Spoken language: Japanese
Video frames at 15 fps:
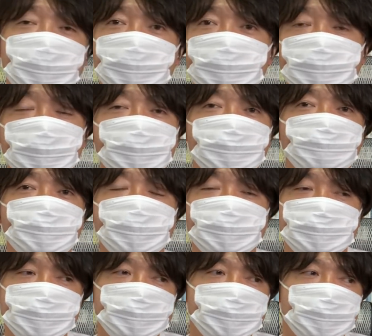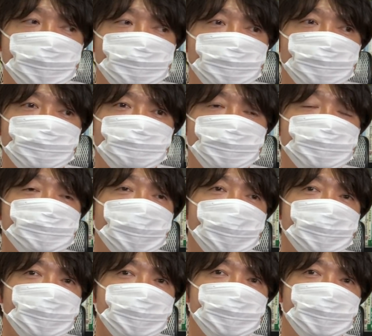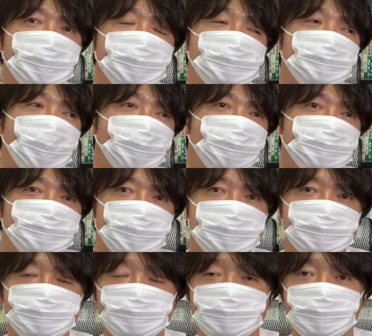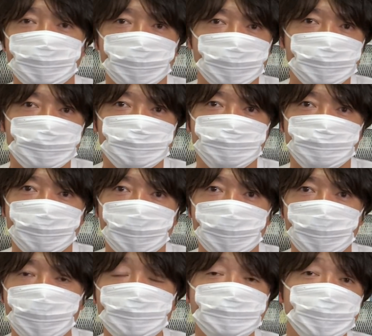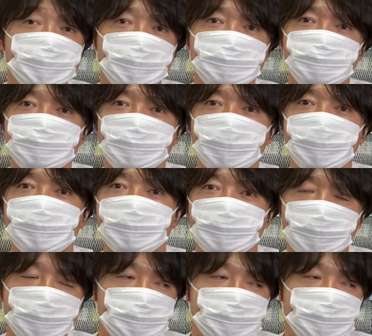経験とかね、知識を僕なりに、まあ、オープンにするだけですので、あとは皆さんの方でね、